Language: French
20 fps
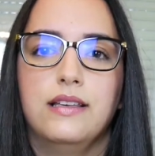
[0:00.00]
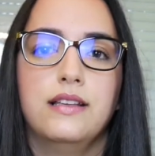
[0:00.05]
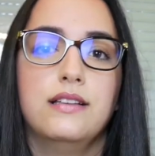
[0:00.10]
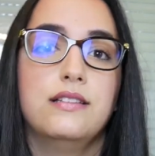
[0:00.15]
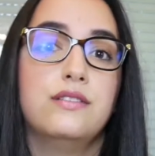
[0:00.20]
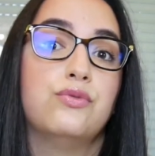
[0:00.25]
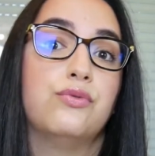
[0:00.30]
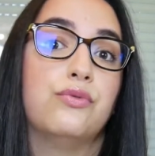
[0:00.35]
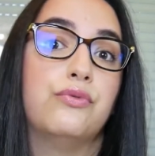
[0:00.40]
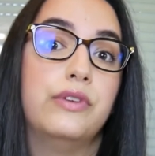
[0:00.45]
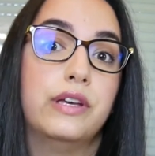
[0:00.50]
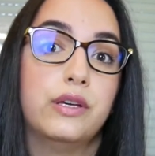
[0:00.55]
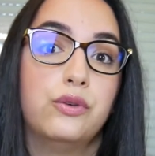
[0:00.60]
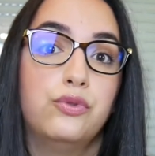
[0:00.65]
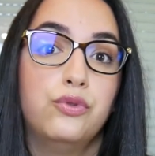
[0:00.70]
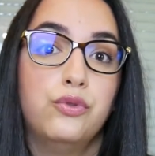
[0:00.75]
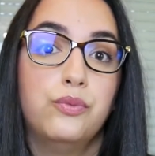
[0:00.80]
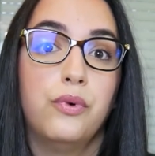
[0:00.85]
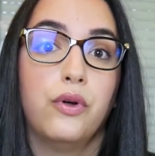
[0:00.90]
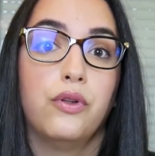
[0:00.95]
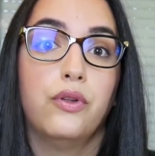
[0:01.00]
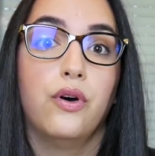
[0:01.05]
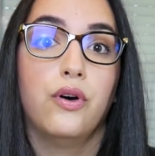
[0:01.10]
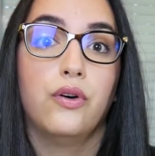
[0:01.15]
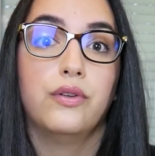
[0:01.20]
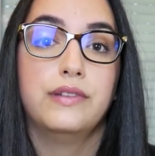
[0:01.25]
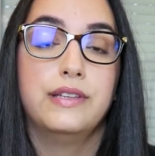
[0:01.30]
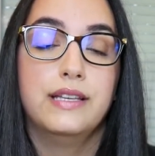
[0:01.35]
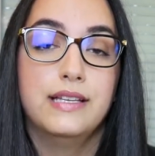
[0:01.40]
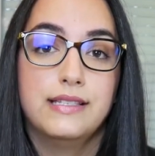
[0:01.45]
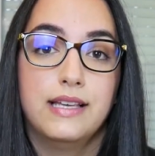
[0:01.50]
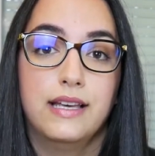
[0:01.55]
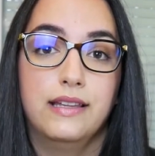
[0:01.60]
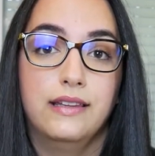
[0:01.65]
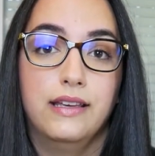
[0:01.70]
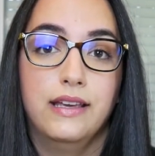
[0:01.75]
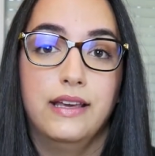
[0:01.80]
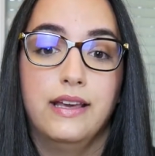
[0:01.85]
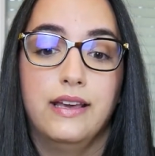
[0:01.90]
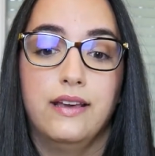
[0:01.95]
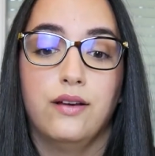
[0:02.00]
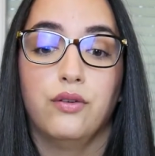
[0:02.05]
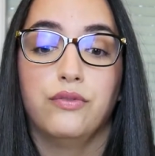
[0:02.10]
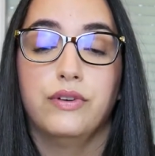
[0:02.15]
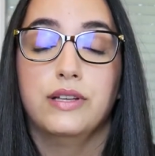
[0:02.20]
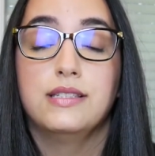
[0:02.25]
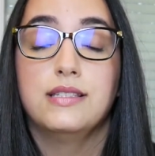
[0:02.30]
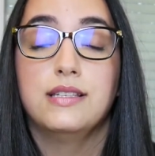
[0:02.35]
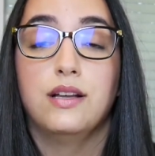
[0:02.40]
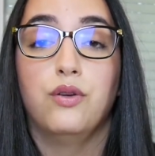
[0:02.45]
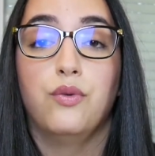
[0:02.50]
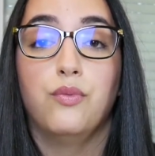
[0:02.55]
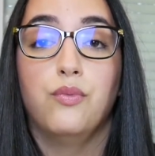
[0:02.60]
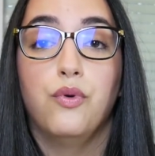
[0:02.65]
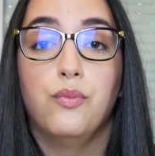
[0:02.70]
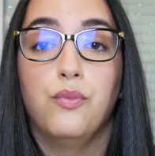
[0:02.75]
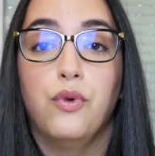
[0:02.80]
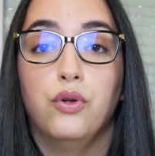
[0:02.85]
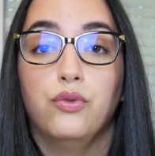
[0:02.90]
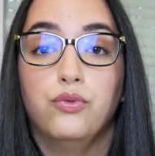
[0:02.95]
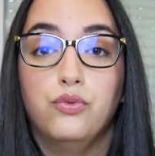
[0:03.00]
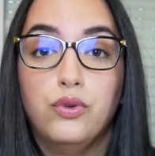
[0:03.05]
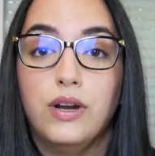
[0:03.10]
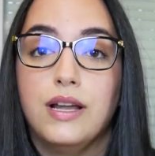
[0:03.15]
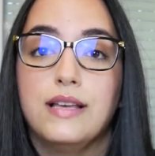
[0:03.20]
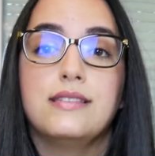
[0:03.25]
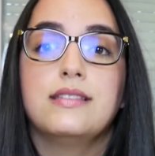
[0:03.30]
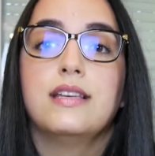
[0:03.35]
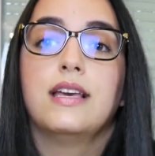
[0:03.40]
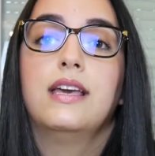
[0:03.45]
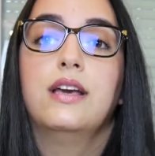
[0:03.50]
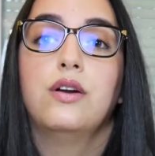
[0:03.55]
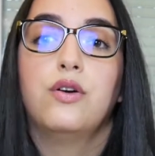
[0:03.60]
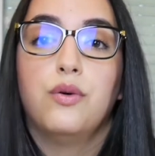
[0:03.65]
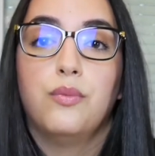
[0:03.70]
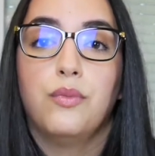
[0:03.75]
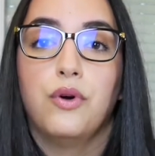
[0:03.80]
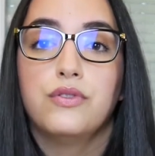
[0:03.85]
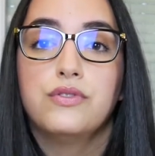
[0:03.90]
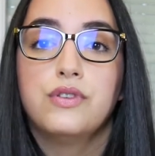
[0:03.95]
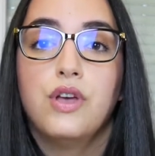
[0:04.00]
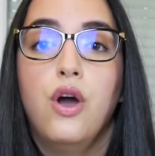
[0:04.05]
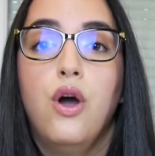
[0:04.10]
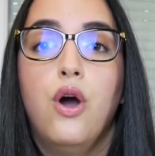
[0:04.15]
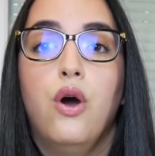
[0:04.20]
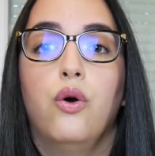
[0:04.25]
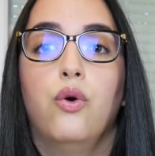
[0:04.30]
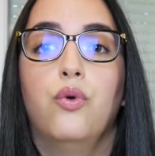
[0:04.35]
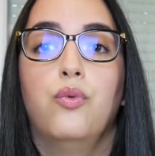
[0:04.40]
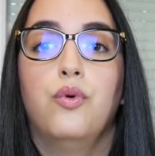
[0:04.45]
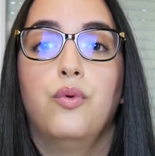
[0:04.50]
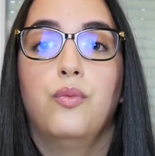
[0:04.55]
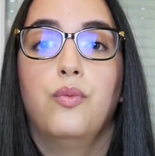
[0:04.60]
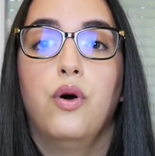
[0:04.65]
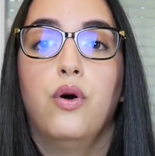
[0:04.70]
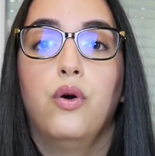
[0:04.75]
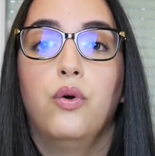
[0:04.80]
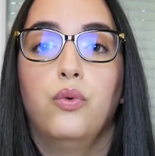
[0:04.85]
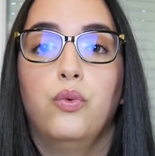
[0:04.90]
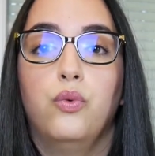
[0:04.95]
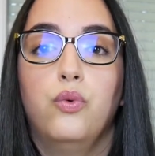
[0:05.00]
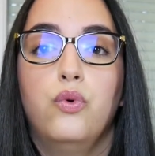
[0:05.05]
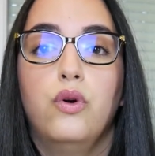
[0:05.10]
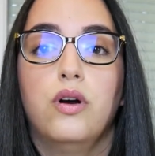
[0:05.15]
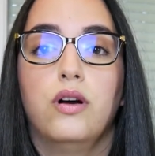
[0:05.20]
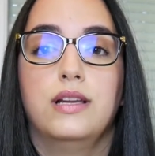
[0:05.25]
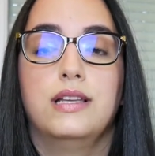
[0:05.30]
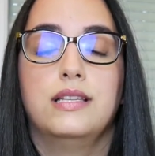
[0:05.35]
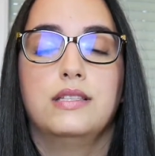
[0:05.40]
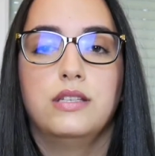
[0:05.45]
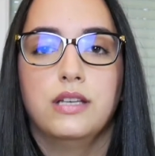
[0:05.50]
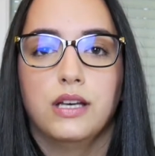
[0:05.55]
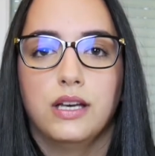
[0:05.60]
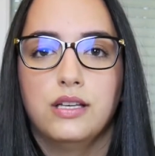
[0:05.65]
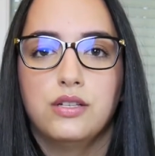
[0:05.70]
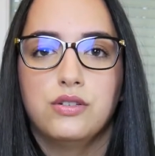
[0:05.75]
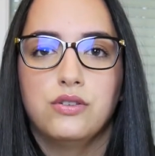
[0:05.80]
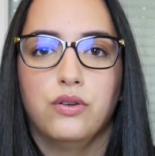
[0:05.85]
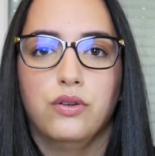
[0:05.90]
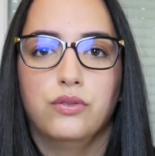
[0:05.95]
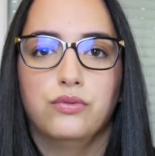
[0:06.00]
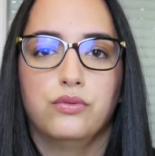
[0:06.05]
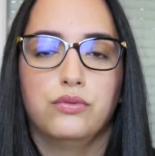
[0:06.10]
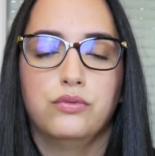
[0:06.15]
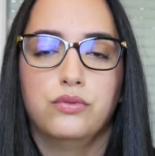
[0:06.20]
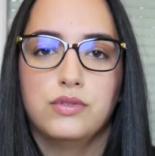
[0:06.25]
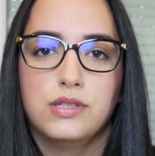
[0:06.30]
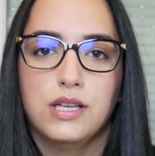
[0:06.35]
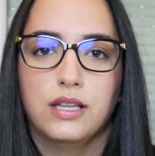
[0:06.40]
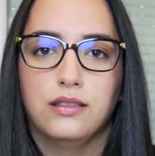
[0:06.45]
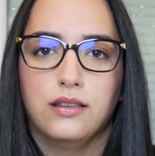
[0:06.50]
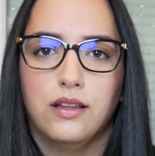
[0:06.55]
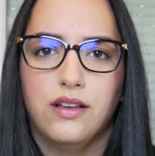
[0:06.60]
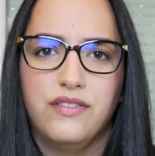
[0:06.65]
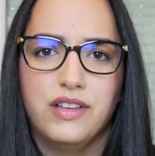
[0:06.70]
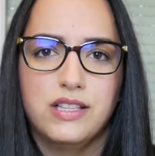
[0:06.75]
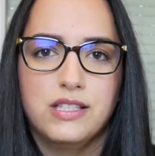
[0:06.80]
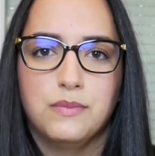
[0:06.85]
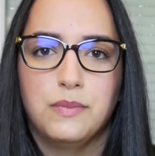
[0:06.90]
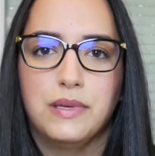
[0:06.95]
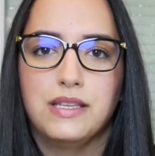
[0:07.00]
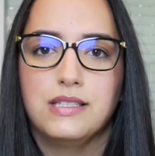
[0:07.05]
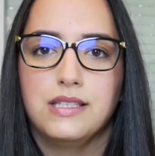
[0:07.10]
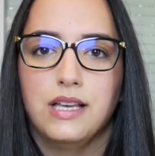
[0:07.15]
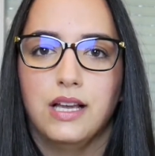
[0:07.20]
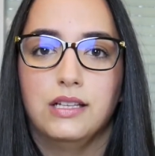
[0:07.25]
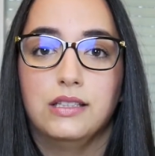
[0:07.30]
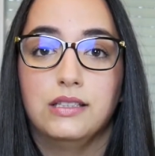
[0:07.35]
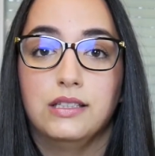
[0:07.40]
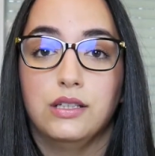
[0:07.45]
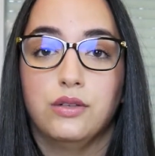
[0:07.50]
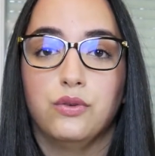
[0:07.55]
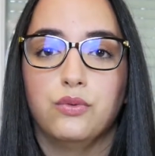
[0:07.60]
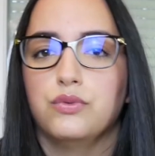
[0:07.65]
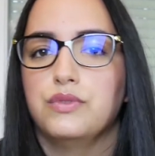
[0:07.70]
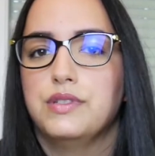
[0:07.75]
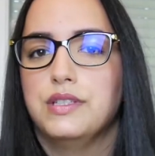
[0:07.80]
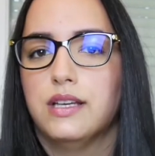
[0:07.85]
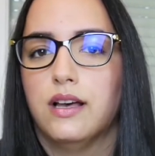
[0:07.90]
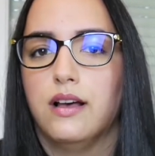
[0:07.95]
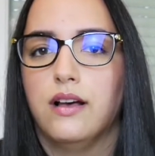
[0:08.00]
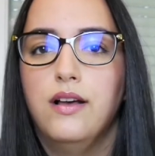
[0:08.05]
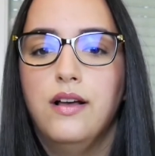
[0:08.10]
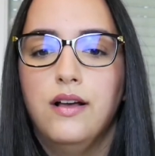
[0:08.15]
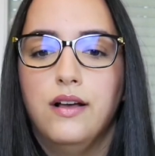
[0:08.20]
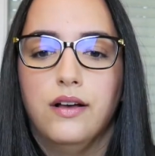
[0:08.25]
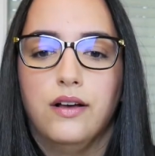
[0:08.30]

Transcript: ils ont vécu pendant des années et en fait c'est le moment, où la série commence au moment où les dirigeants donc, de cette navette spatiale qui contient...